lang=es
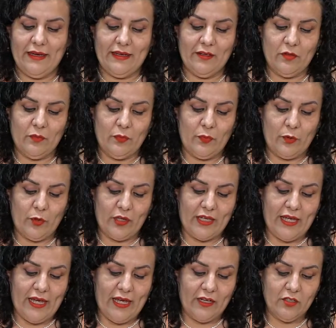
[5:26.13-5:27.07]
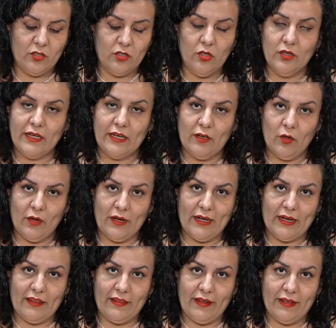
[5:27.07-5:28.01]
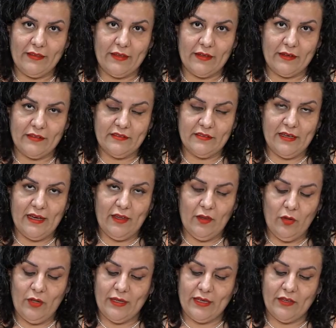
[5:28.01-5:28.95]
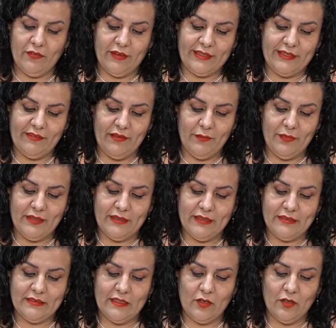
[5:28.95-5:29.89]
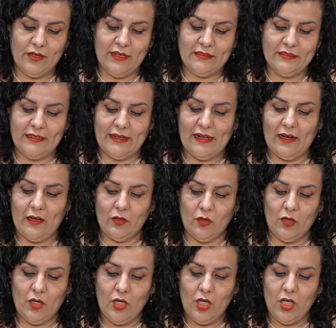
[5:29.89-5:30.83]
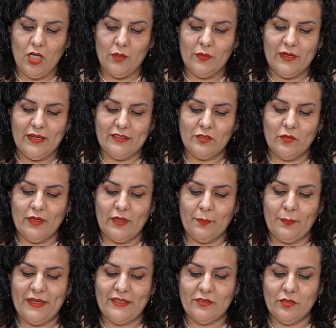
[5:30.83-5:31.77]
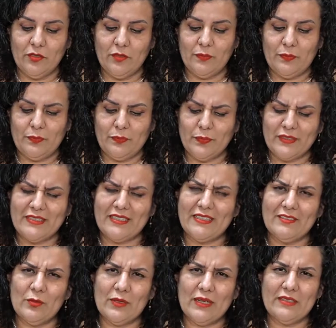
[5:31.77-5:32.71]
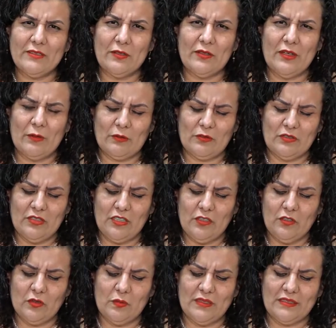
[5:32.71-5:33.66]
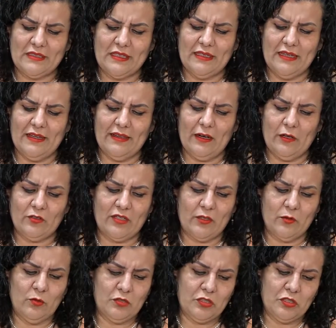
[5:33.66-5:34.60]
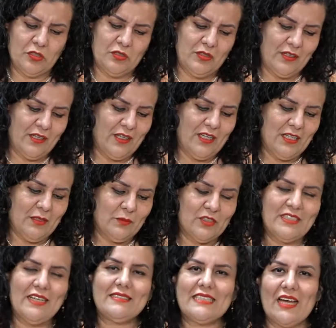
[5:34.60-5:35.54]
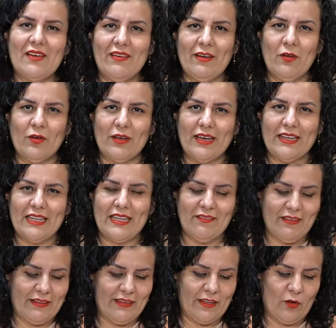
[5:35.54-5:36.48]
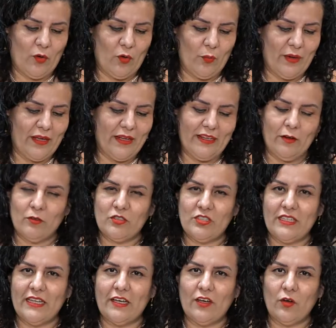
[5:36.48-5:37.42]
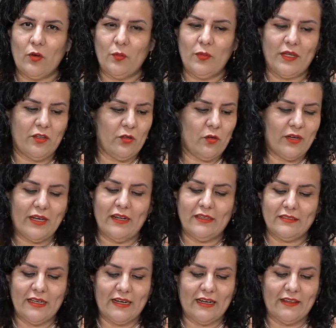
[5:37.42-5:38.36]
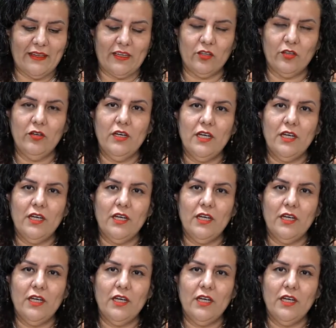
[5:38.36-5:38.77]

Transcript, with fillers: en proyecto, que logre quedar aterrizado y que efectivamente se logre hacer algo por el sobrepeso, pues en este caso de los niños, más que nada, los adultos pues ya saben lo que deben de comer y lo siguen comiendo aunque les haga daño,